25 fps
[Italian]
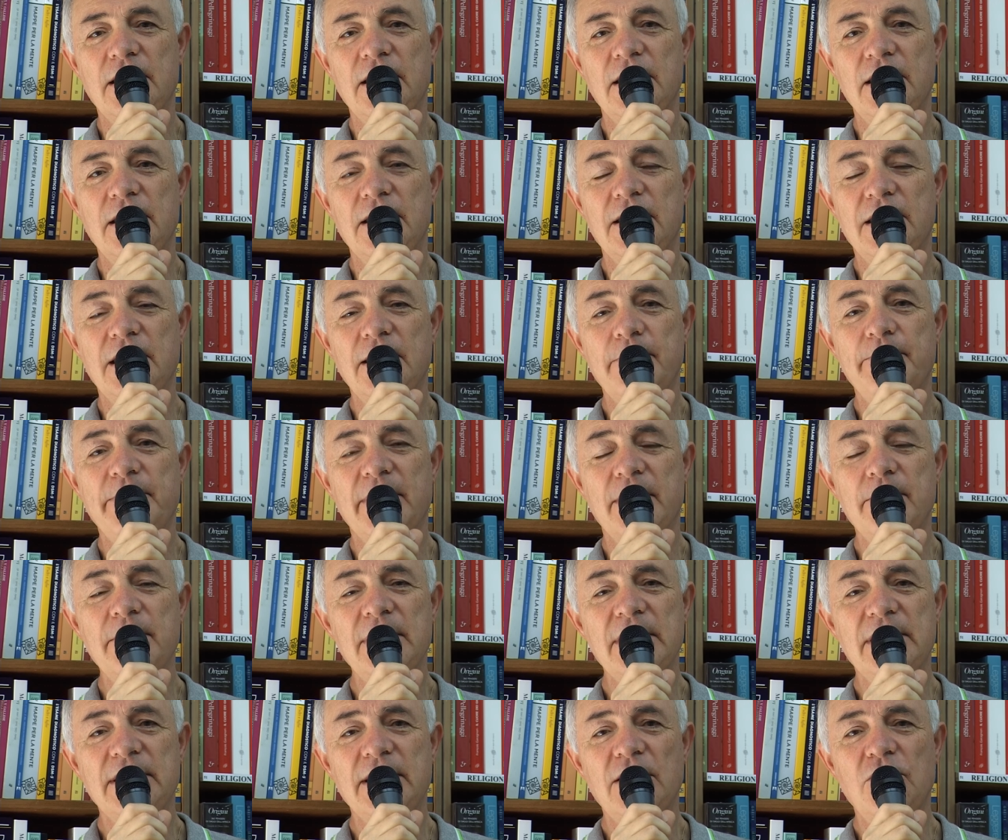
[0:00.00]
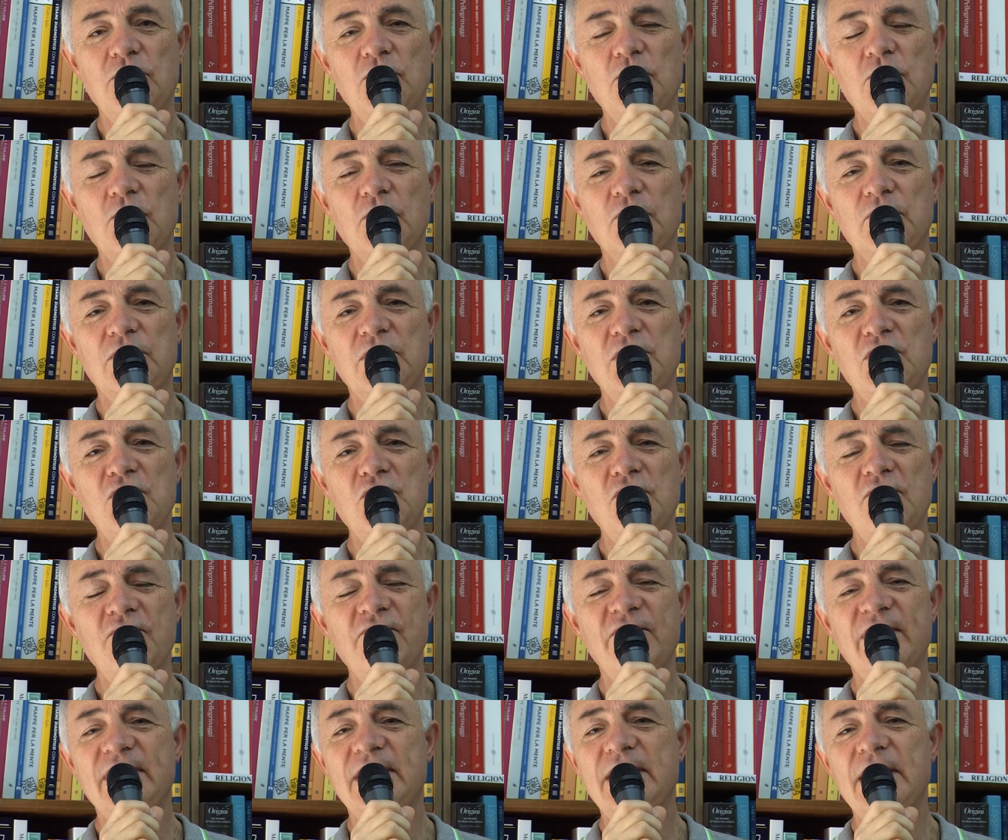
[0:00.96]
e che permette loro di
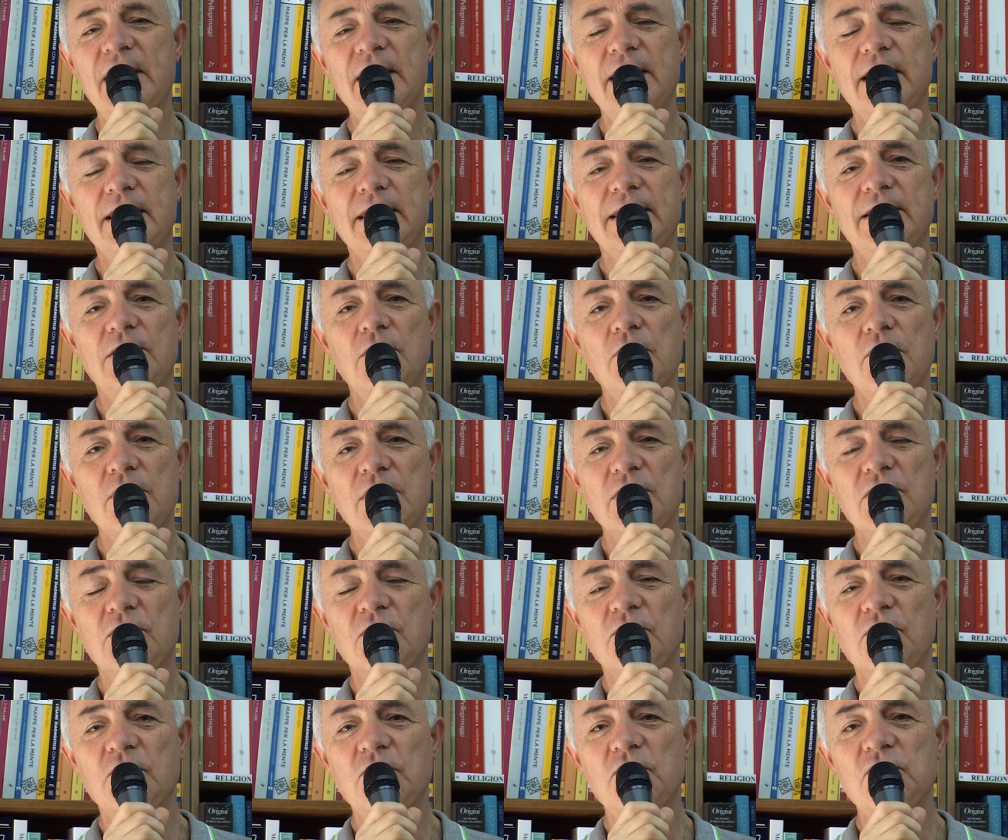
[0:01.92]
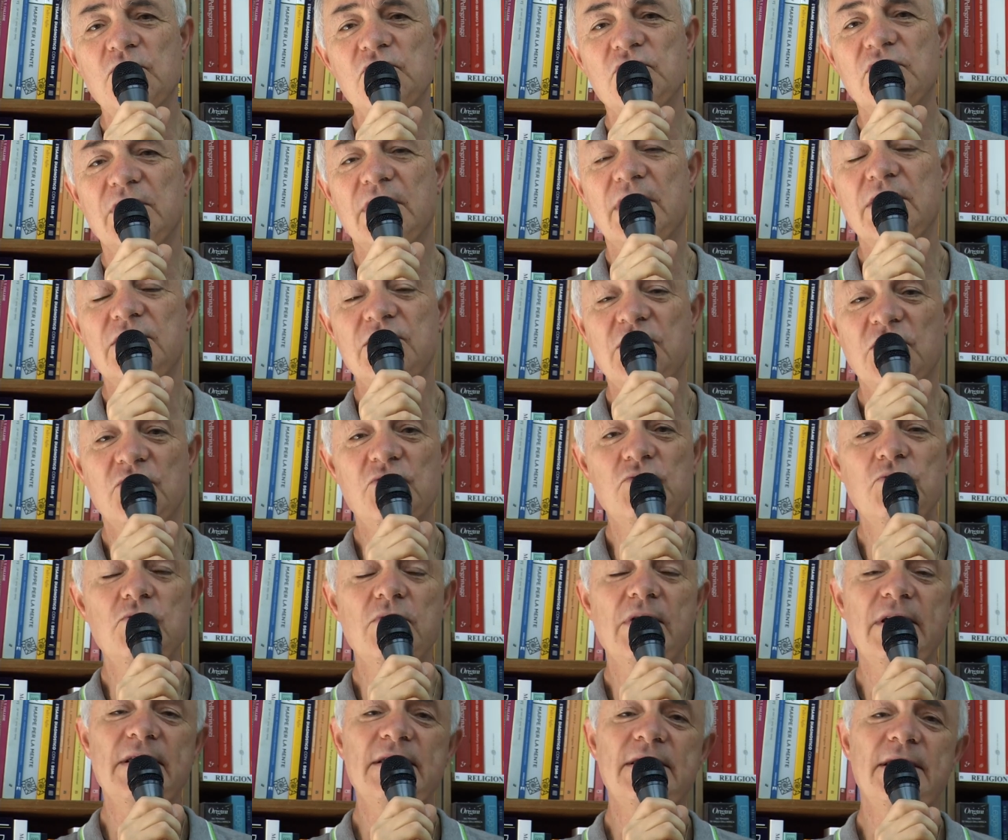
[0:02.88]
non vedere, di non riconoscere
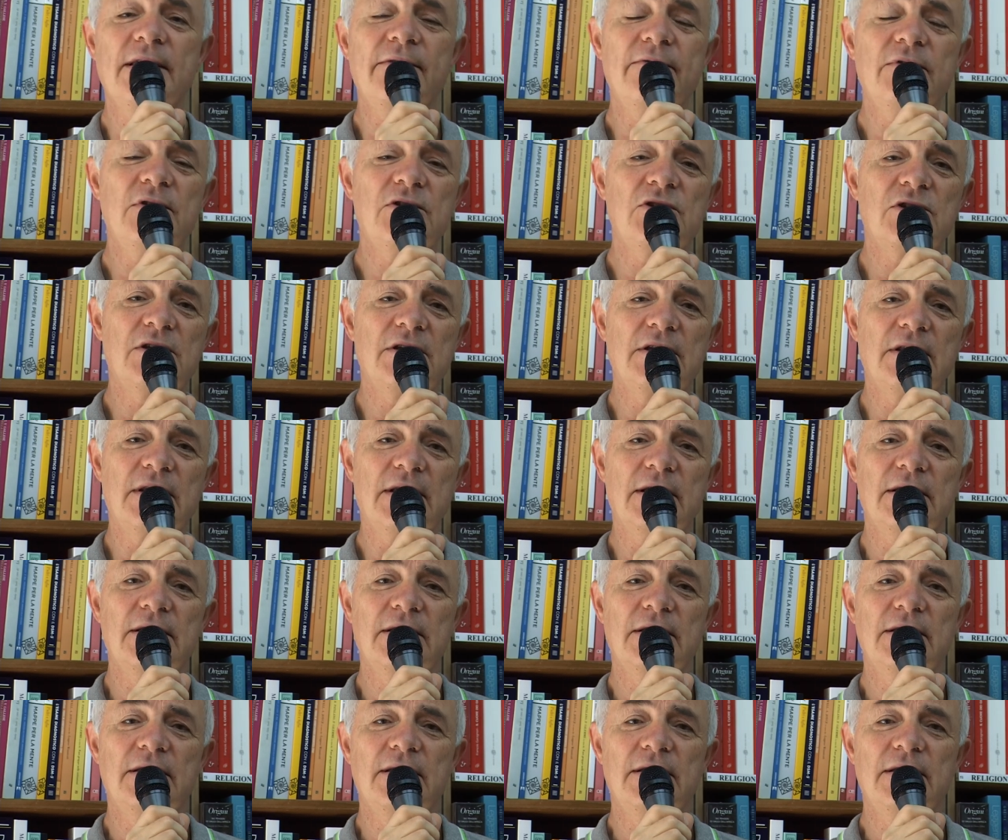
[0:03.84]
Gesù che si avvicina.